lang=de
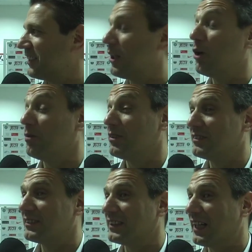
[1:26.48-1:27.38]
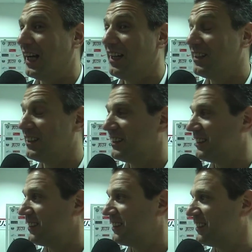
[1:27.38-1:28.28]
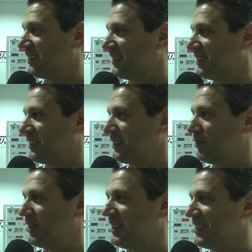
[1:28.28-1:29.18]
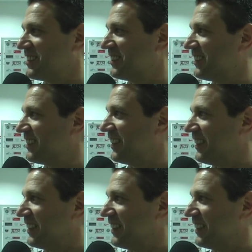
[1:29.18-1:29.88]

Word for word: glaube, alle, äh, die wir hier sind,